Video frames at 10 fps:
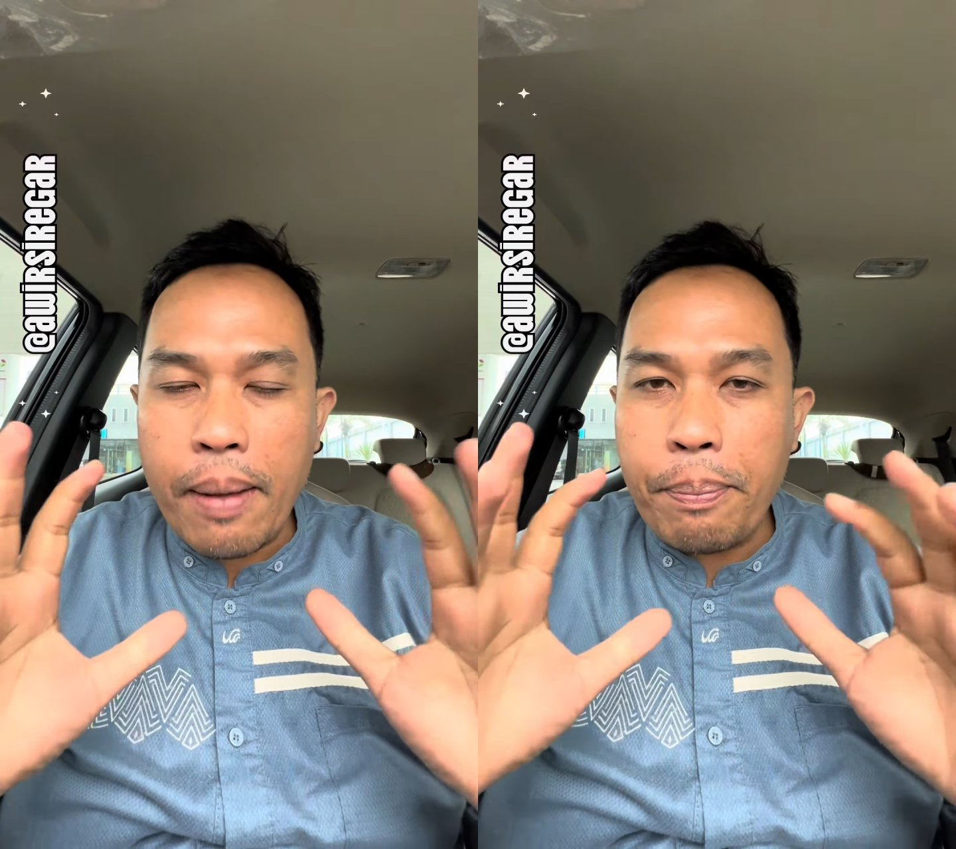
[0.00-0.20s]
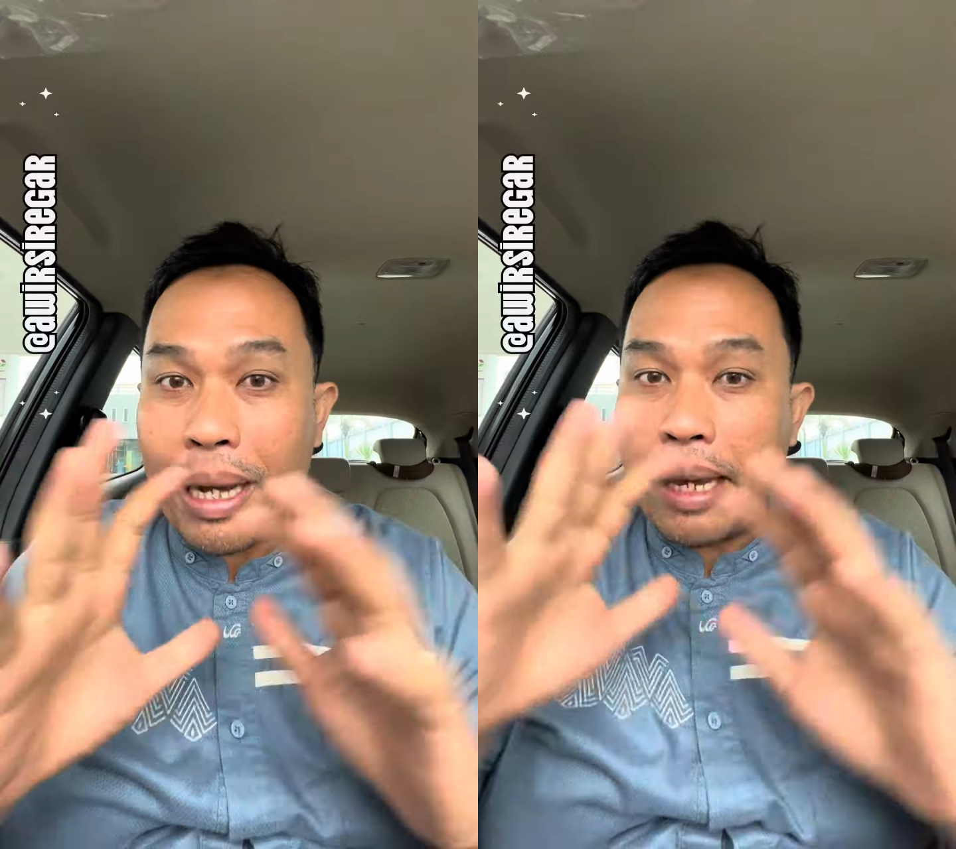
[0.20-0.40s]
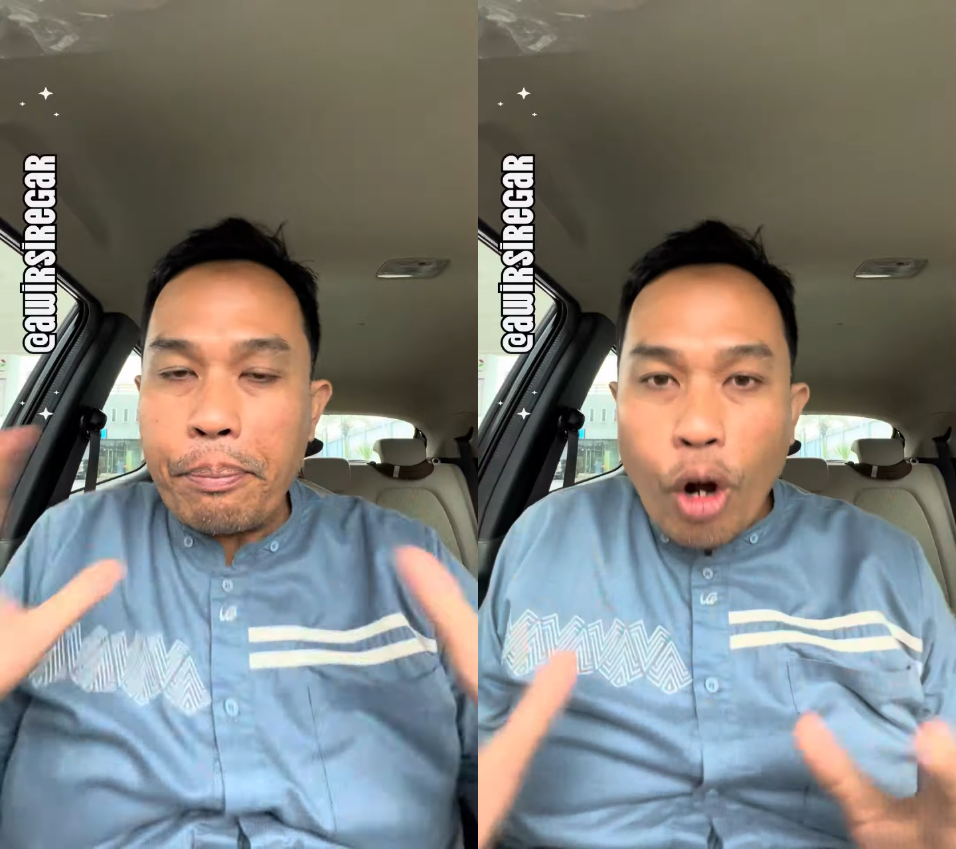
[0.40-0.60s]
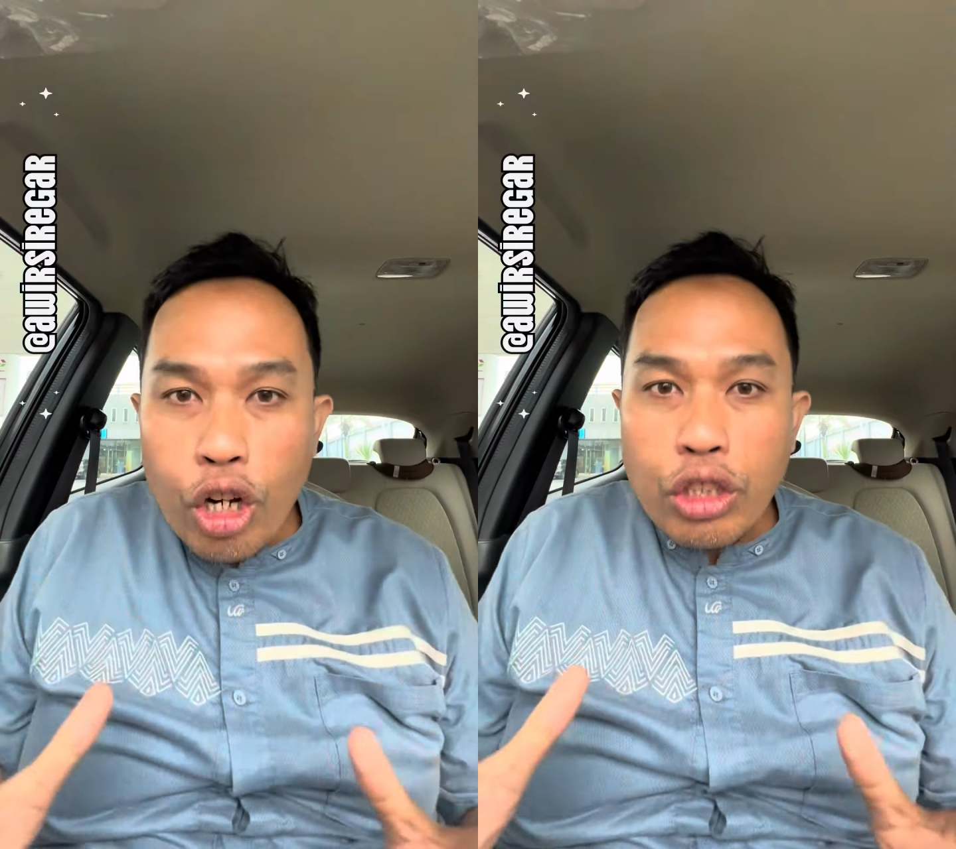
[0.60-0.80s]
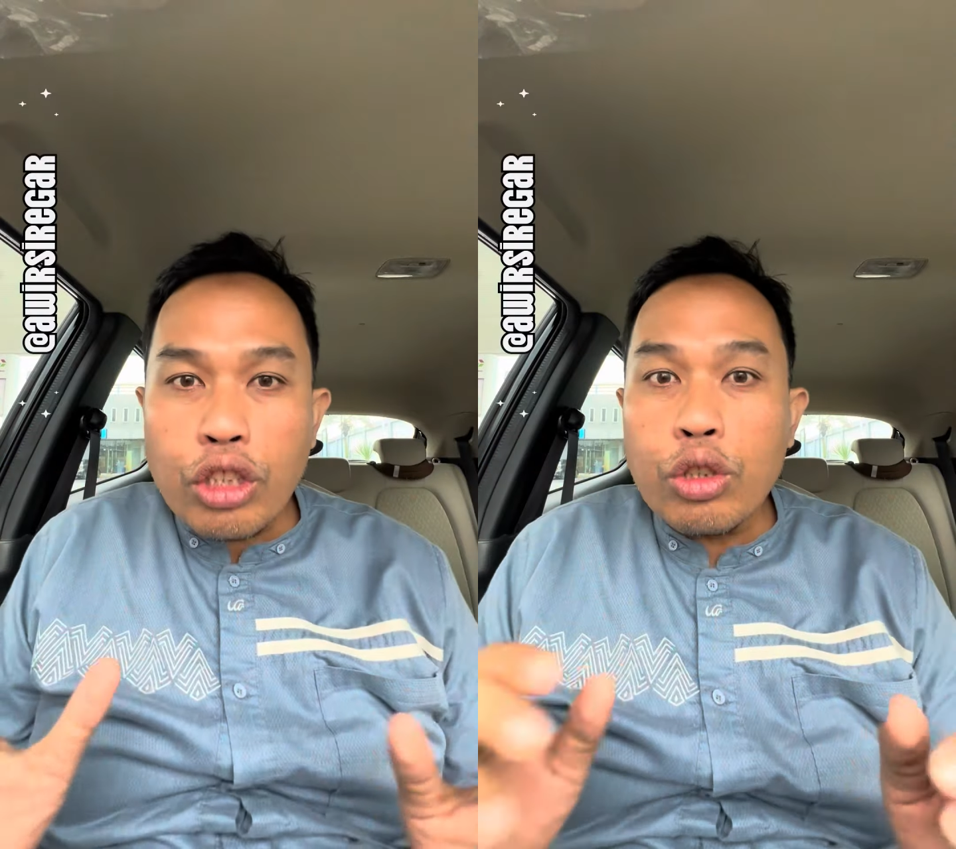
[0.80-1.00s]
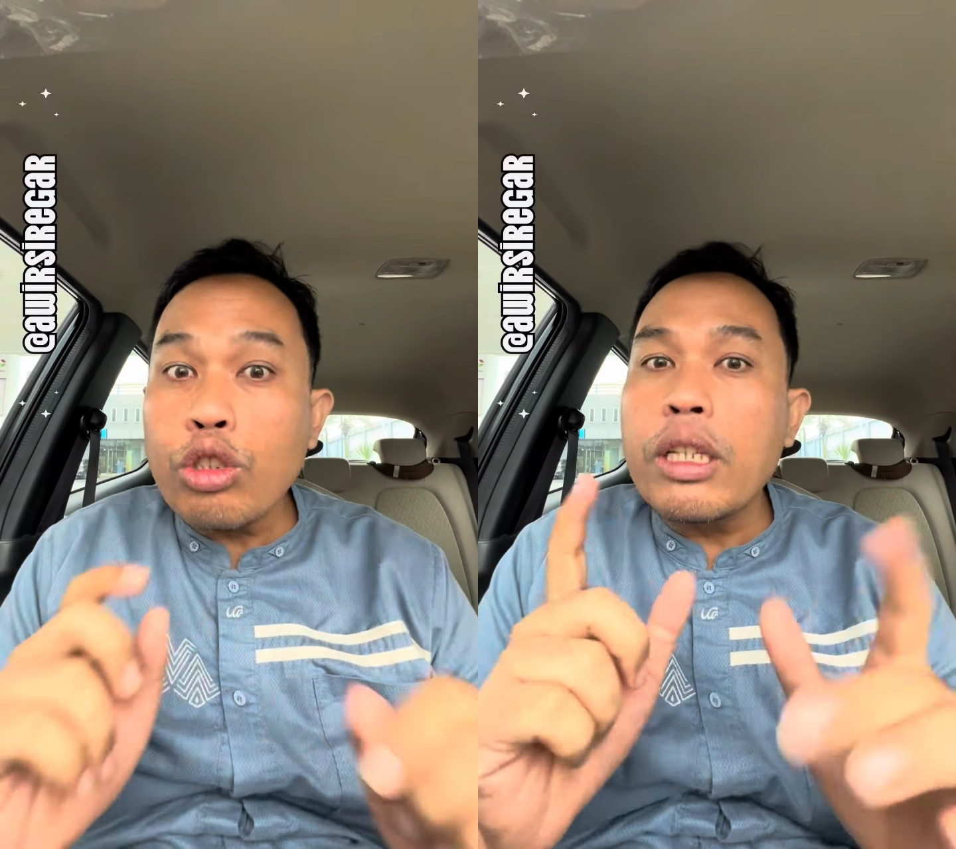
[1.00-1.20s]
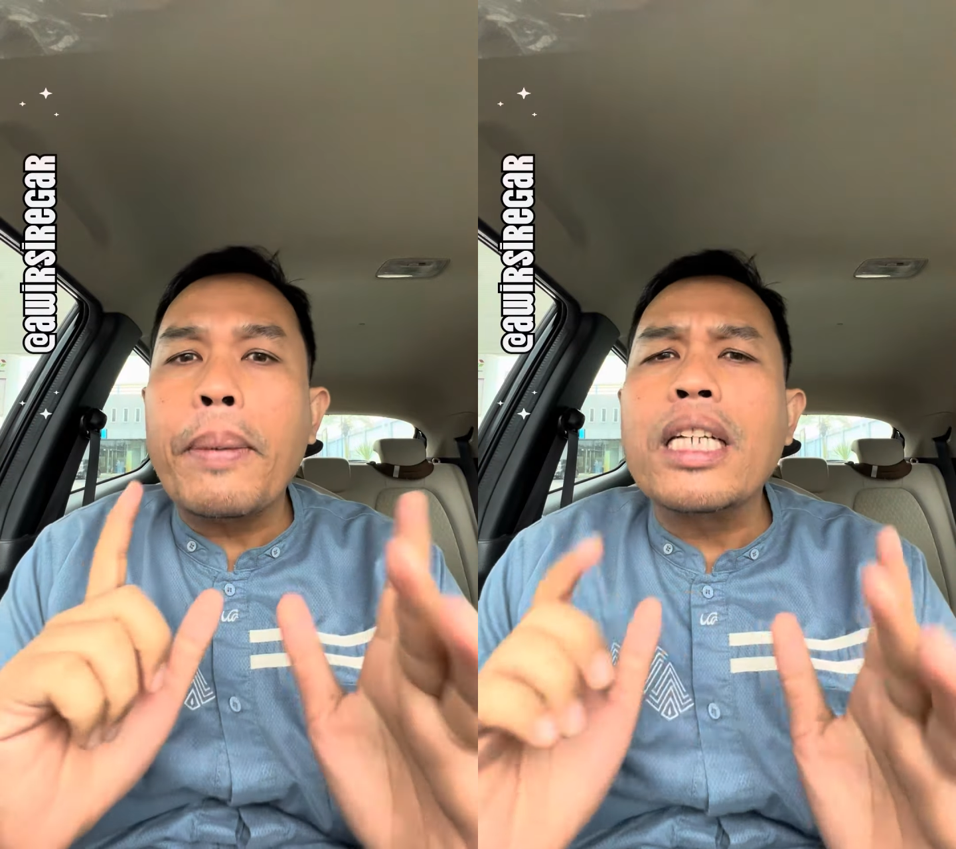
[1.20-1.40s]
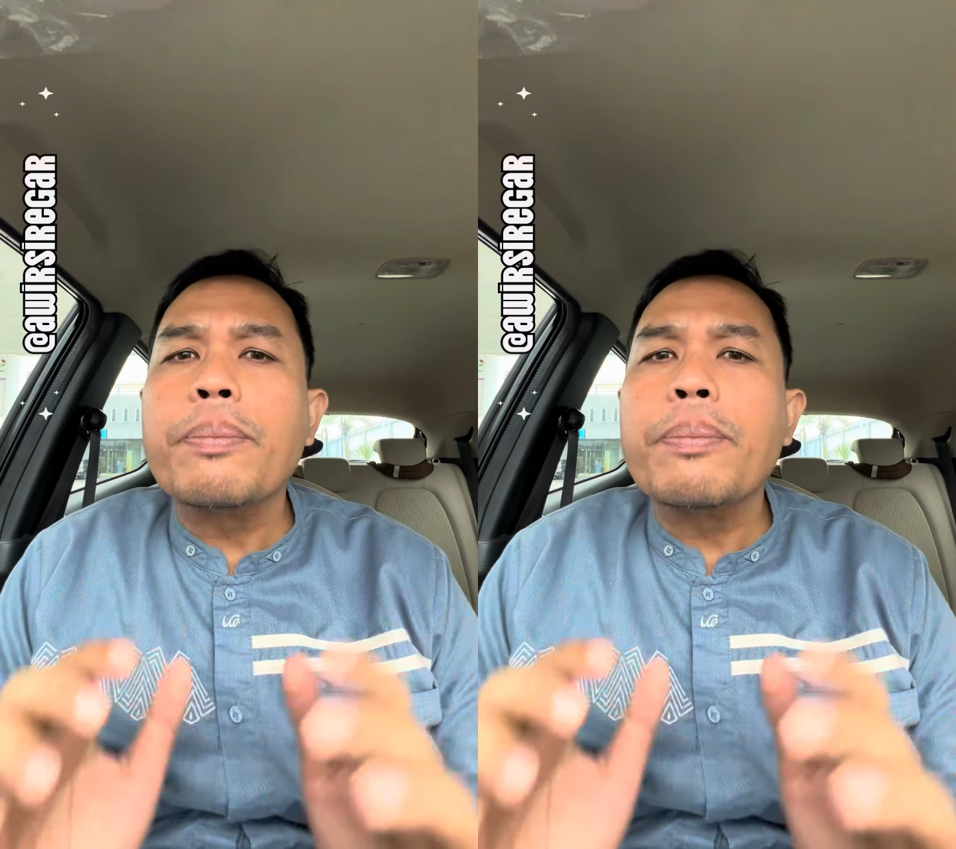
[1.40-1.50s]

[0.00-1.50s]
pakai box terus dia pakai